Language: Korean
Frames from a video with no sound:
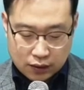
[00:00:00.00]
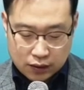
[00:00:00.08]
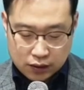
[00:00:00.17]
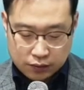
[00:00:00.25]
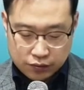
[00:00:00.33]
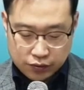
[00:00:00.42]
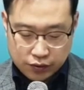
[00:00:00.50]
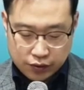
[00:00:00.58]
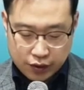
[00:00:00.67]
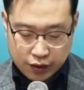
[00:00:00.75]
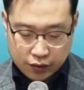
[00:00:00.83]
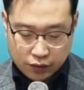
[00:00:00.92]
그
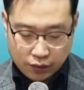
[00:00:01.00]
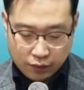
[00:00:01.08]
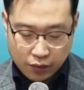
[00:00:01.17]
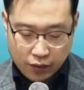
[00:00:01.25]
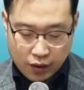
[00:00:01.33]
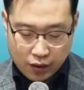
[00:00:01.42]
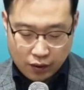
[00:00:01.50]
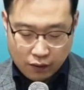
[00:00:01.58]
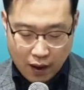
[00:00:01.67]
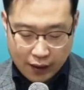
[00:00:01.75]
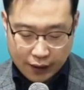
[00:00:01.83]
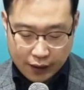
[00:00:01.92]
무리들이 또 모여
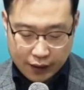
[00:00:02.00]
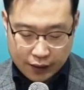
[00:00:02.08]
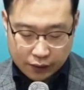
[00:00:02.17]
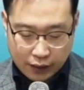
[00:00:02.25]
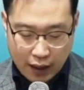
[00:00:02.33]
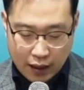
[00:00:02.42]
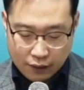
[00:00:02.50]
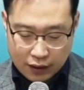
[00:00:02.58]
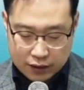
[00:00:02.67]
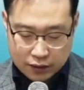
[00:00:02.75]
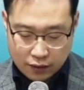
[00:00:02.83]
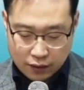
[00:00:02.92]
왕에게로
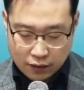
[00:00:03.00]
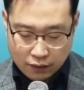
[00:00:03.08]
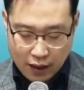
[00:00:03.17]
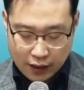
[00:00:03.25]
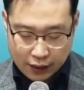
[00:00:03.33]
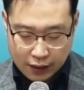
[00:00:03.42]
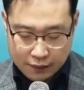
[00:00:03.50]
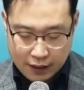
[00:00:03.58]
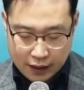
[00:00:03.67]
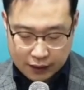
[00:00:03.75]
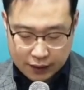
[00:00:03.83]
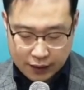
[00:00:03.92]
나와서 왕께
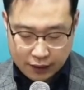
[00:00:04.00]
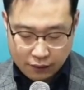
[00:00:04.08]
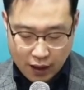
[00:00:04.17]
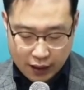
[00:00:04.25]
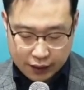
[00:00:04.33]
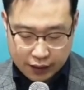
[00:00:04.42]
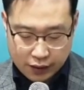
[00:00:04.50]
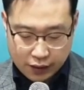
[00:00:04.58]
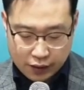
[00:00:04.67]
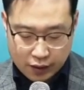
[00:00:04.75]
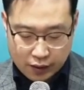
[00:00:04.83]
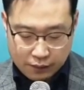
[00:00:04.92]
말하되
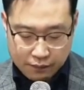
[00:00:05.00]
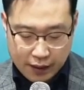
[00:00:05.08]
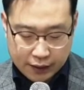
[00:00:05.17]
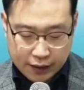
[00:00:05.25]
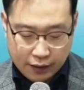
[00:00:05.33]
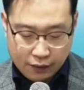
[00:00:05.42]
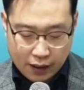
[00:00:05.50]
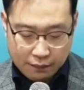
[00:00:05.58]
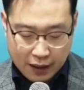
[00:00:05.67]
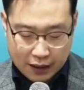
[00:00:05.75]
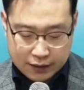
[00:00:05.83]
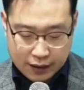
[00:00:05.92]
왕이여 메대와
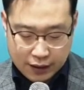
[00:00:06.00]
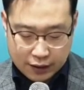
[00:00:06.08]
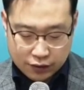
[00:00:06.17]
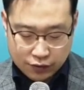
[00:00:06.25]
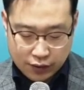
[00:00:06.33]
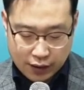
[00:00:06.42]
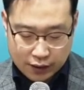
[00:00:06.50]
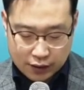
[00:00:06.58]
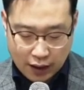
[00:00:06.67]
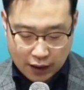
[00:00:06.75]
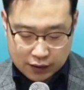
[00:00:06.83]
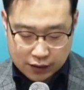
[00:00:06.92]
바사의
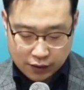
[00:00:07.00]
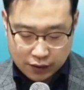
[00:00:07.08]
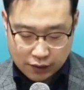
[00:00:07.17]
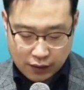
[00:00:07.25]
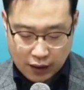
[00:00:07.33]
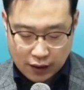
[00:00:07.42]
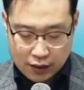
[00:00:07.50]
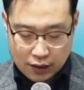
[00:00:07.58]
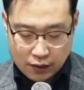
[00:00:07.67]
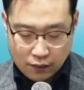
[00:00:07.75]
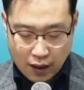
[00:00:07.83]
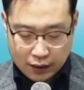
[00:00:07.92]
규례를 아시거니와
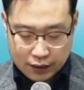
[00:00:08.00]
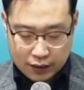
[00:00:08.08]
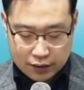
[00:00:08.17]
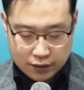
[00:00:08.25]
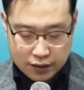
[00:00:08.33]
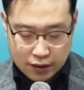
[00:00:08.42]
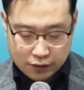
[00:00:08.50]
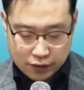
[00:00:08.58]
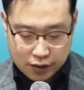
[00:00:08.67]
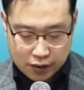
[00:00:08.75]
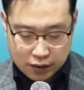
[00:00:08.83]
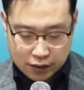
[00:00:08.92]
왕께서
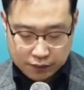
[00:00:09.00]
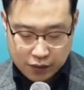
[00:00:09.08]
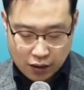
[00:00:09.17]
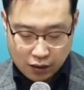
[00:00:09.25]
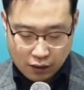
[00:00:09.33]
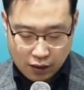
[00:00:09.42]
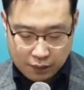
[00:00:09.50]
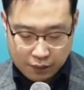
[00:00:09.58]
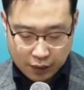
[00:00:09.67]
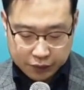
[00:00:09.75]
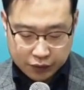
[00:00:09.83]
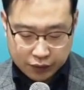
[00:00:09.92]
세우신 금령과
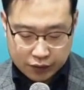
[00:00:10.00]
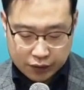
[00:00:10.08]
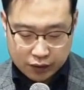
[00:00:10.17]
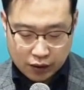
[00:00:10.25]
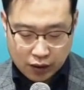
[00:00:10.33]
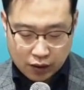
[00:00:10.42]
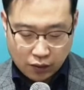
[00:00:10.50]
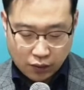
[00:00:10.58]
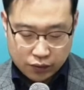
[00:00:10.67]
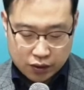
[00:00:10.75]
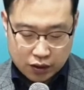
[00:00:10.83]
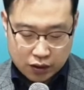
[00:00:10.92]
법도는
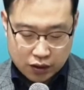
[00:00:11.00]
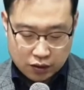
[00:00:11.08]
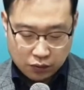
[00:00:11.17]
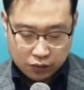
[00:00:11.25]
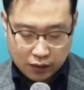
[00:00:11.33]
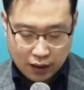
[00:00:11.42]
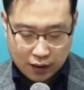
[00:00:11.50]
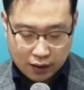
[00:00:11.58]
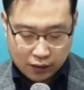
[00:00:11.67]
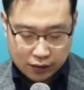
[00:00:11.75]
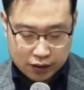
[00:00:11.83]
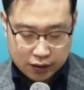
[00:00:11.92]
고치지 못할
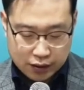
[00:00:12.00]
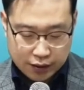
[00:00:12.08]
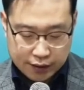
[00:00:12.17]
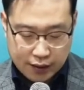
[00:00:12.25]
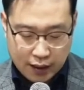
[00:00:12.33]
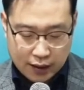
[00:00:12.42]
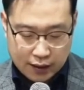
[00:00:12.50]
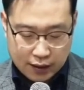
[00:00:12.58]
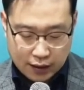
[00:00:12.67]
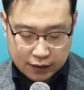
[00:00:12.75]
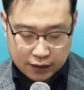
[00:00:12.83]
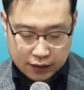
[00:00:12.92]
것이니이다
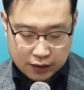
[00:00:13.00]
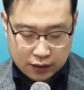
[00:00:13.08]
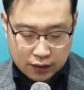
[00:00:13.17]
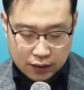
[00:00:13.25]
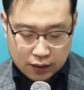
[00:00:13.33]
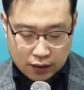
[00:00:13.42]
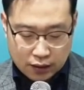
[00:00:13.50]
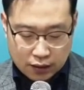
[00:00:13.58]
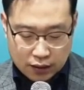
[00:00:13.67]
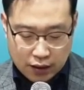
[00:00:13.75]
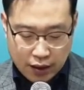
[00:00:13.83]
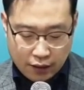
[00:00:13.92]
하니
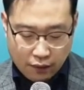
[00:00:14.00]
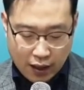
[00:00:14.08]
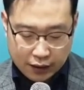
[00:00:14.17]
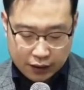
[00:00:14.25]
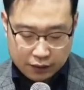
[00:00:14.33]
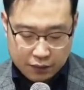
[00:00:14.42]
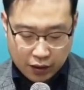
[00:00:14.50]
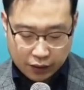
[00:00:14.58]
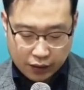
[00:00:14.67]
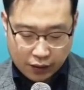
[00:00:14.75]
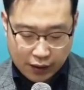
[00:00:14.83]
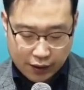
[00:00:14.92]
이에 왕이
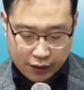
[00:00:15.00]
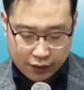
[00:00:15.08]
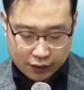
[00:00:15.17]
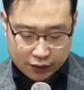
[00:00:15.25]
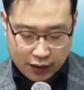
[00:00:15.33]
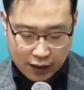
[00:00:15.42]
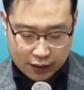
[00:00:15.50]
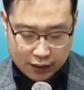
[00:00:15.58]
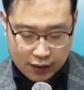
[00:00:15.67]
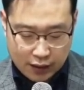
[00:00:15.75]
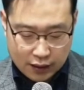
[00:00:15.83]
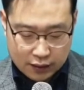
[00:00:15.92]
명령하여
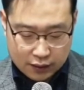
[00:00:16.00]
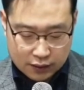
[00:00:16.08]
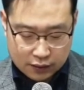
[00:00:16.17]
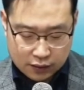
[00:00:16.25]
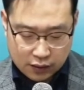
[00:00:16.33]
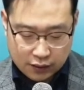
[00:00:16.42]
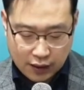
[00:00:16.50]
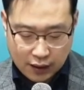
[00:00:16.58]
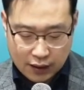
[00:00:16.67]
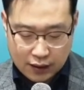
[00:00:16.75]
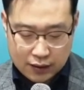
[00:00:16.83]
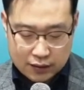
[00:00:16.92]
다니엘을
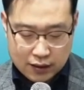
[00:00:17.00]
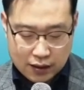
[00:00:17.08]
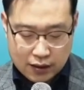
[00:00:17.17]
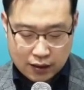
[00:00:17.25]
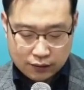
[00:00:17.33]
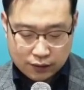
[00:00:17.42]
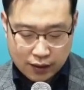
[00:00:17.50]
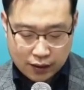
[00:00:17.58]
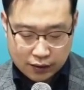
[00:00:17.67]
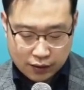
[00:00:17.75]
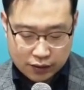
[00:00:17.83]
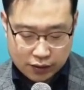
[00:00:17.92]
끌어다가
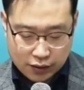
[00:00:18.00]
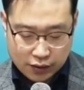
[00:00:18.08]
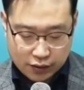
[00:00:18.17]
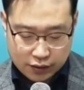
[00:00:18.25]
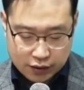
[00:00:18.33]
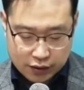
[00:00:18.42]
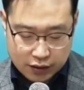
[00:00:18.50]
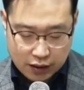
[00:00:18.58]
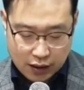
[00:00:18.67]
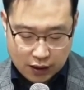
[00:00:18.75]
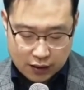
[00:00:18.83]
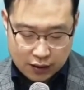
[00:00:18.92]
사자굴에 던져
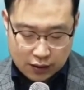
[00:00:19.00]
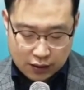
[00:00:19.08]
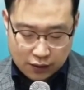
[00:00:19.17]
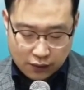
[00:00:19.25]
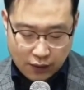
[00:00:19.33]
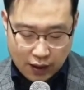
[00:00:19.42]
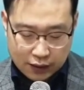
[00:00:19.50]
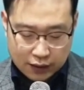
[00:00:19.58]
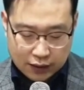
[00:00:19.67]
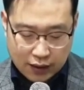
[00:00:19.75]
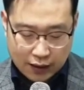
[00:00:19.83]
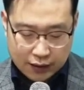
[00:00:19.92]
넣는지라
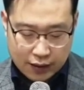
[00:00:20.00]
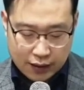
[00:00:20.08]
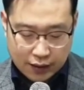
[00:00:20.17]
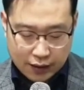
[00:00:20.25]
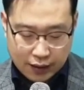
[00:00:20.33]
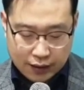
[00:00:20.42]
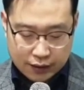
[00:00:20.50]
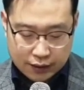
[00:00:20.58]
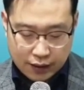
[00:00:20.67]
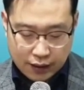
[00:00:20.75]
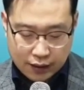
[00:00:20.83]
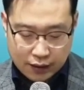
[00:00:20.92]
왕이 다니엘에게
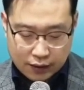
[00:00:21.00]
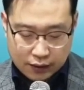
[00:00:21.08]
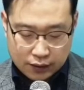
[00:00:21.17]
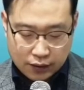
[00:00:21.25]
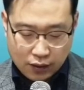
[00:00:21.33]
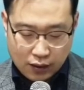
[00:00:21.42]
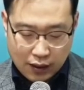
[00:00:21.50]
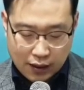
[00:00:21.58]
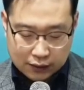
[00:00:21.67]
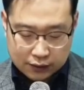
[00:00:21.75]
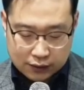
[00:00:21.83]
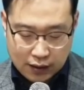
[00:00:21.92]
이르되 너가
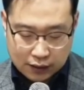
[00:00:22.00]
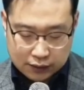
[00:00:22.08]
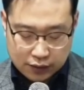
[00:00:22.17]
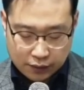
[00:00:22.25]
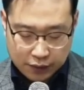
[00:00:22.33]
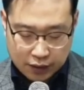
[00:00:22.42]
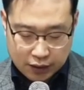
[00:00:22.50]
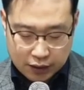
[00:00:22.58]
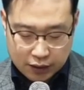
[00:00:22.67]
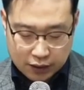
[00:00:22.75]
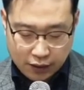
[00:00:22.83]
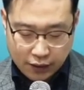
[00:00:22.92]
항상
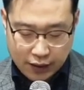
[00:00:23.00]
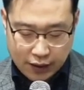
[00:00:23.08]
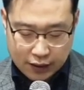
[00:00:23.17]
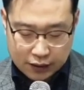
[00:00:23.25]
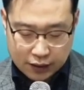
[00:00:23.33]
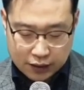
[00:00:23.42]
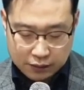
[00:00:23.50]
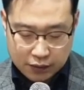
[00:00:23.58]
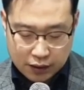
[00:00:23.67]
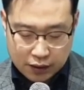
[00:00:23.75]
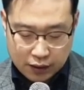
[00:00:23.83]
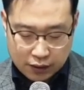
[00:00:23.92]
섬기는 너의
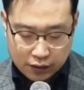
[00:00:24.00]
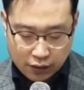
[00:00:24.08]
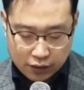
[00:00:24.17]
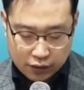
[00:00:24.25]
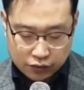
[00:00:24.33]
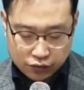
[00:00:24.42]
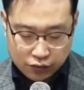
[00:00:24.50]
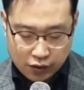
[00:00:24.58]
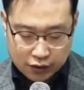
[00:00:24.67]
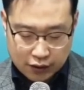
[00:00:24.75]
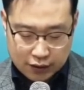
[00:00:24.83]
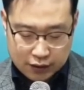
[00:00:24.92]
하나님이 너를
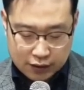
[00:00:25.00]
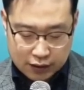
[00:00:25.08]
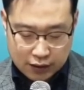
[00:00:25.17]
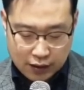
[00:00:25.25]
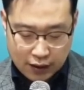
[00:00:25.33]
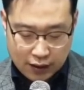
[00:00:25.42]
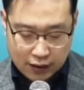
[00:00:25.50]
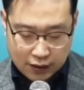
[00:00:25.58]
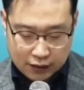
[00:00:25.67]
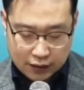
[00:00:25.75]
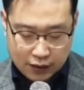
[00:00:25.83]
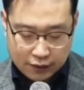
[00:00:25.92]
구원하시리라
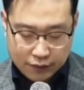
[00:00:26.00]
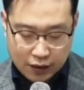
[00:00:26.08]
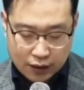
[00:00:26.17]
하니라